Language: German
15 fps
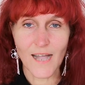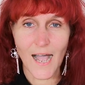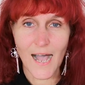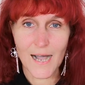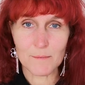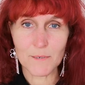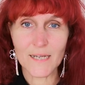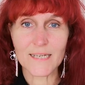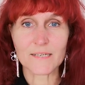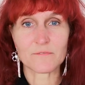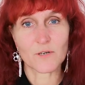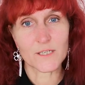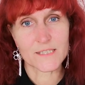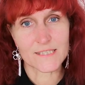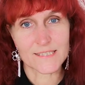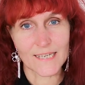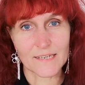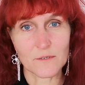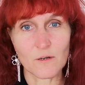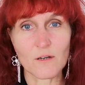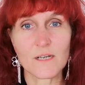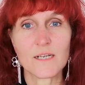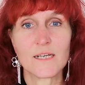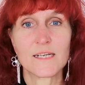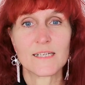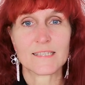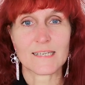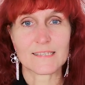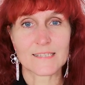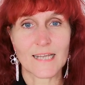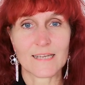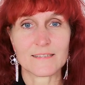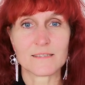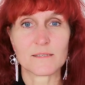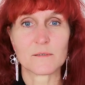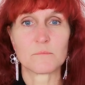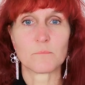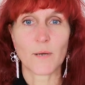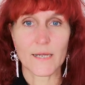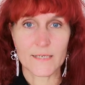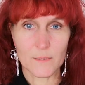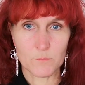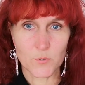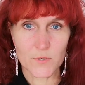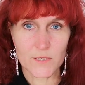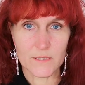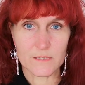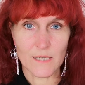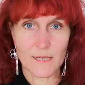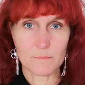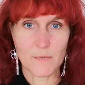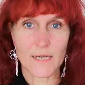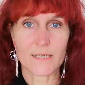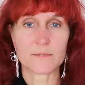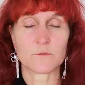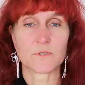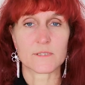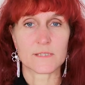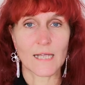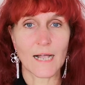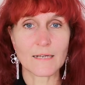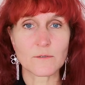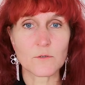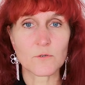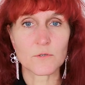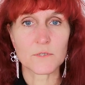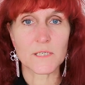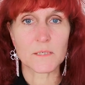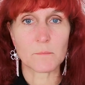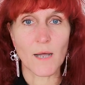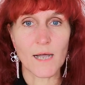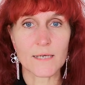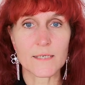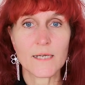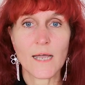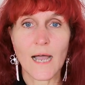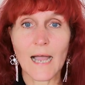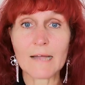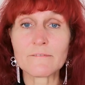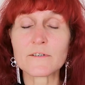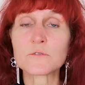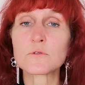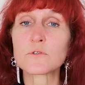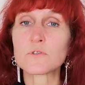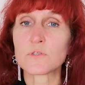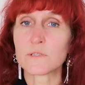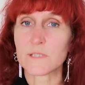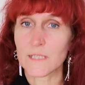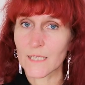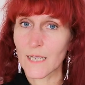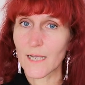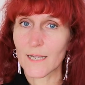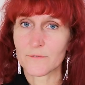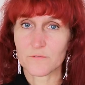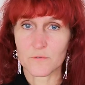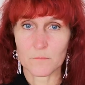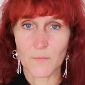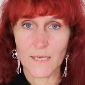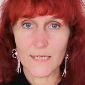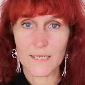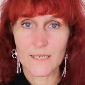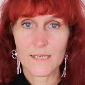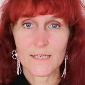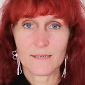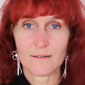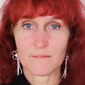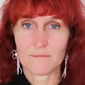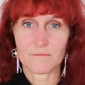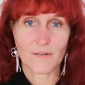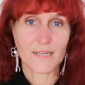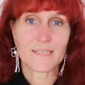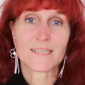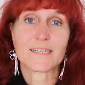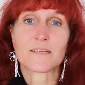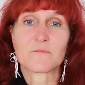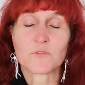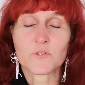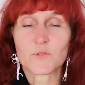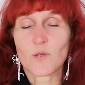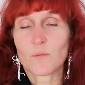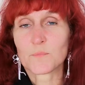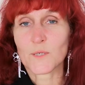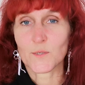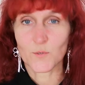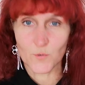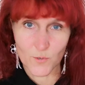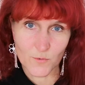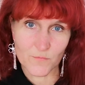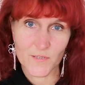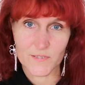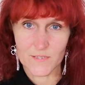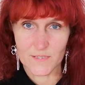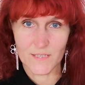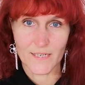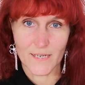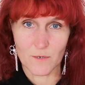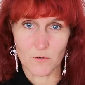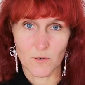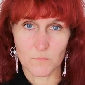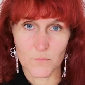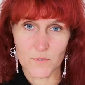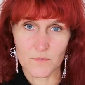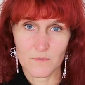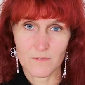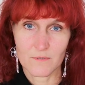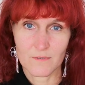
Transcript: Aber ich wollte dennoch das Ganze bei der Polizei melden und es aktenkundig machen, einfach nur zur Sicherheit für mich, weil ich nicht wusste, ob da noch irgendwas hinterherkommt.